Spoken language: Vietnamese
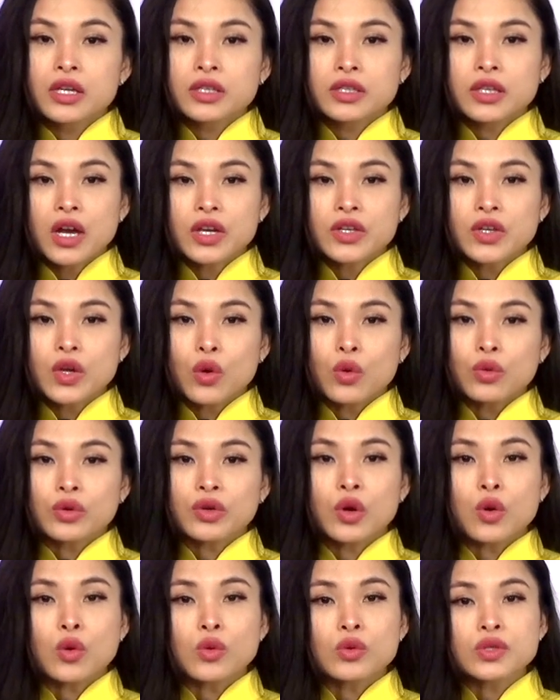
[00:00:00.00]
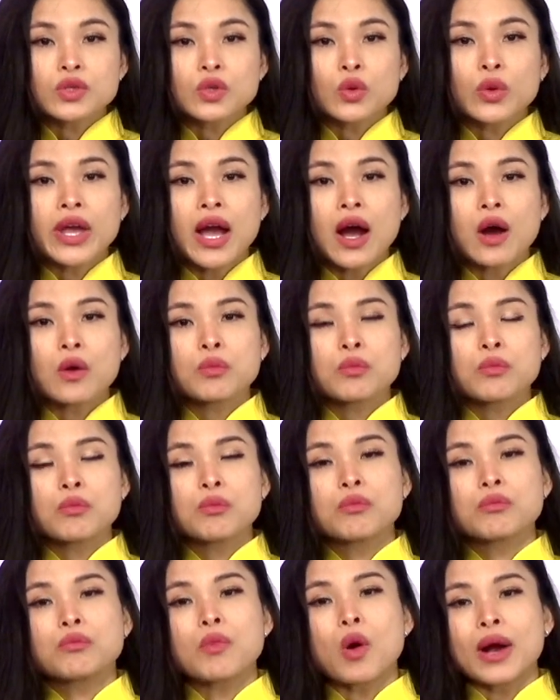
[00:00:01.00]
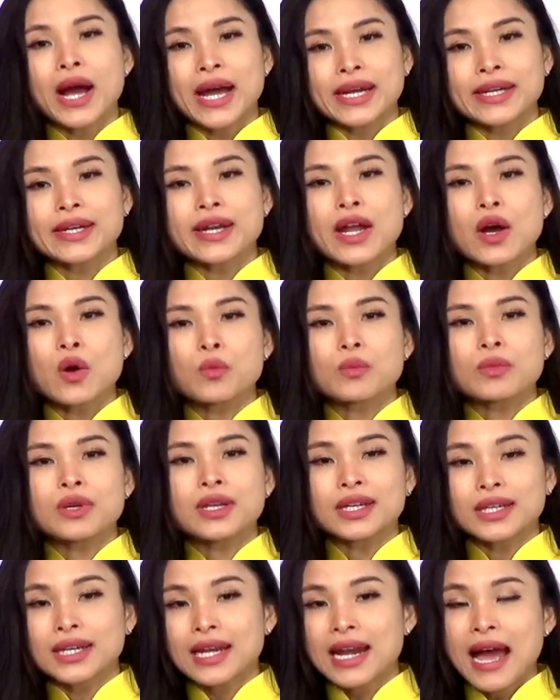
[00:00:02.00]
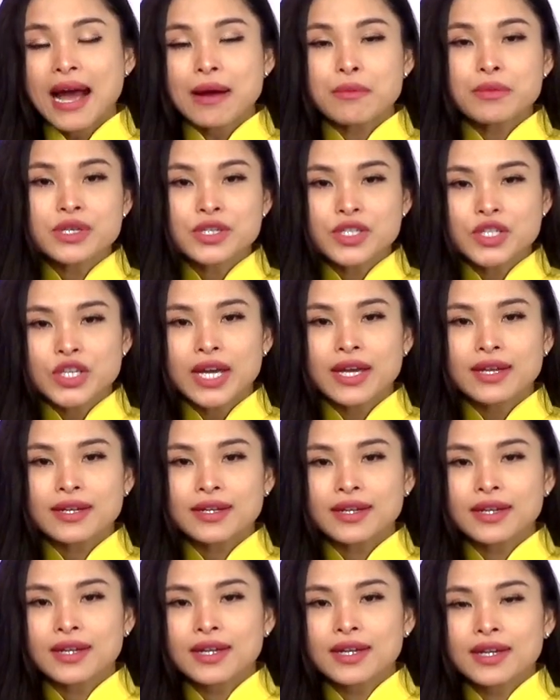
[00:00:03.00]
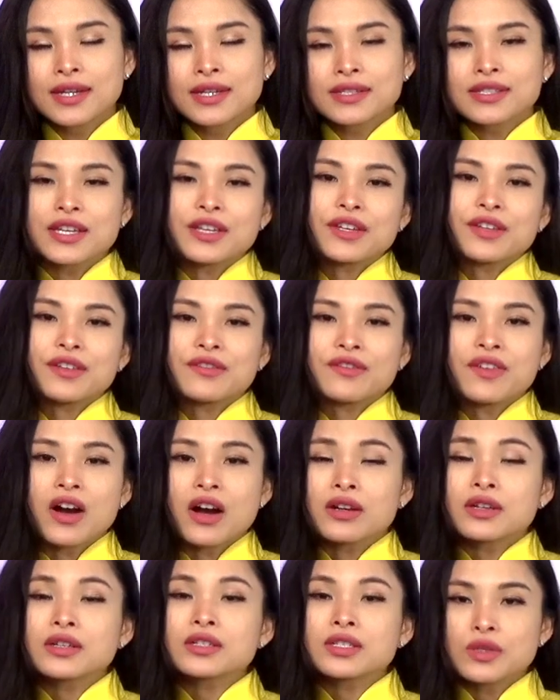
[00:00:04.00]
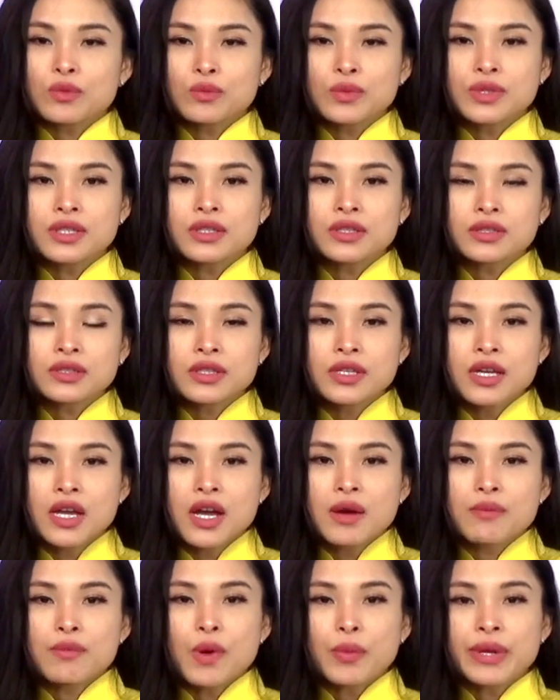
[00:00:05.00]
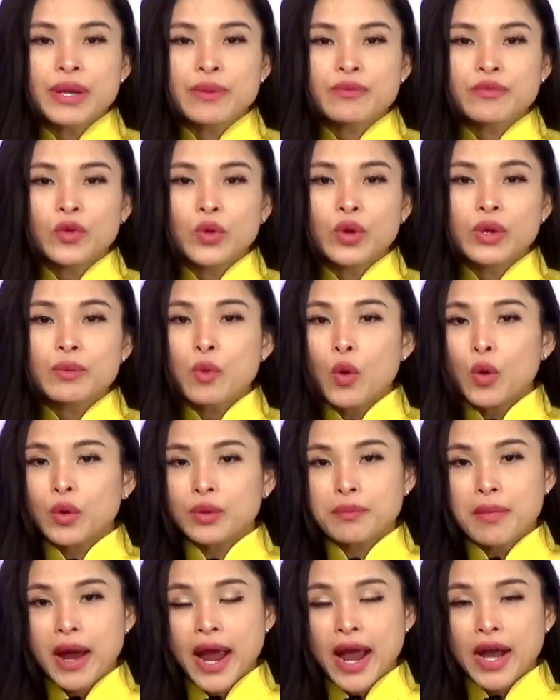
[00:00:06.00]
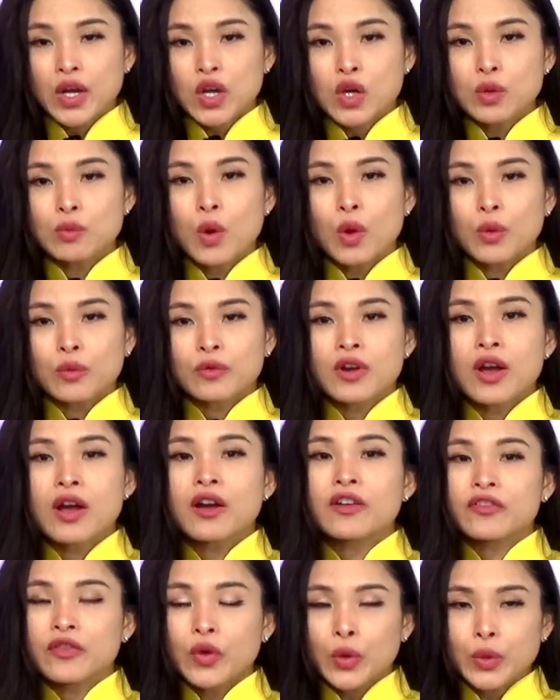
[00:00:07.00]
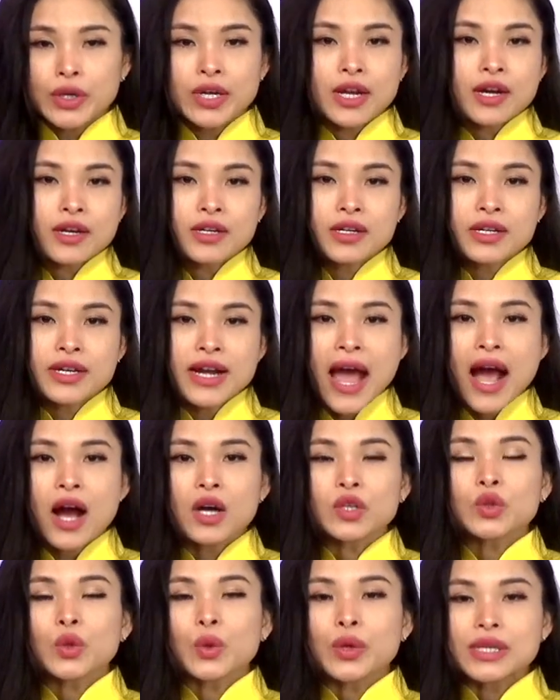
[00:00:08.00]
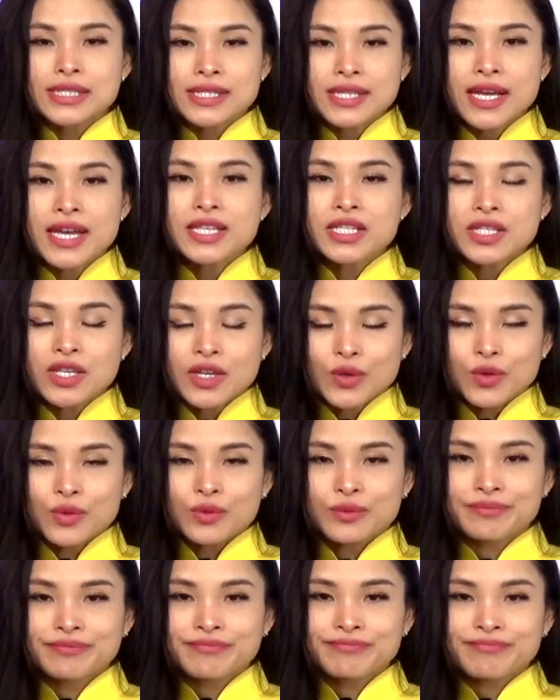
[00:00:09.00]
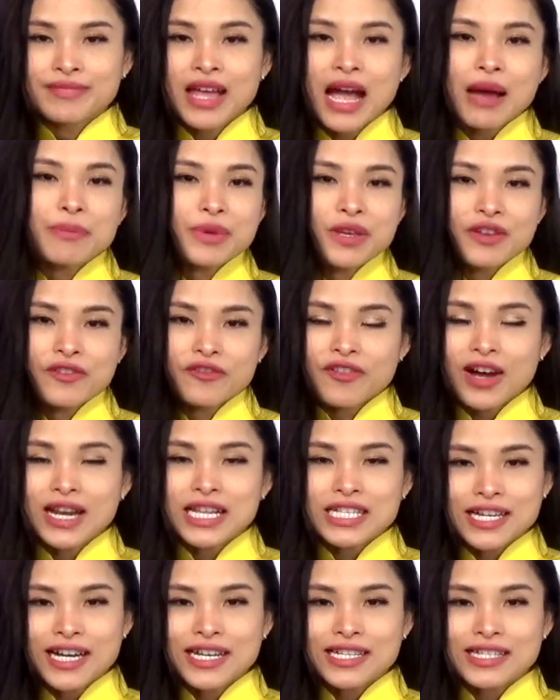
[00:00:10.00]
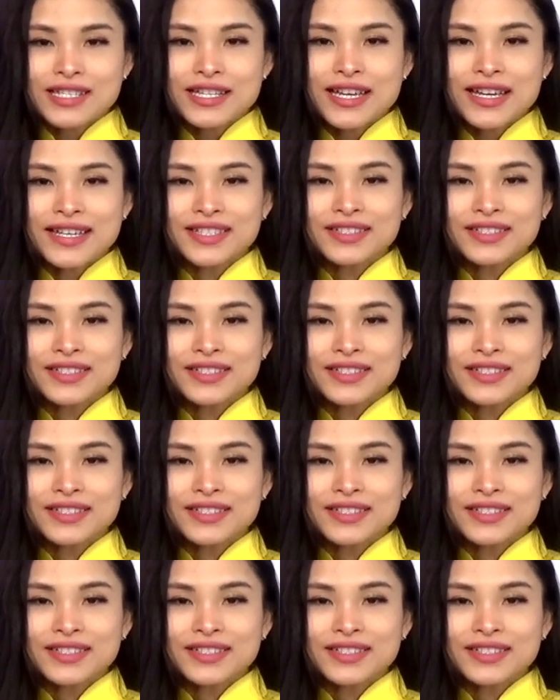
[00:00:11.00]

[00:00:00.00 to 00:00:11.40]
cho dù rượu xui ông một hành động lịch lãm như trên, chị vẫn sung sướng, một niềm vui muộn màng của một phụ nữ đã ở tuổi xế chiều. Happy Valentine's Day!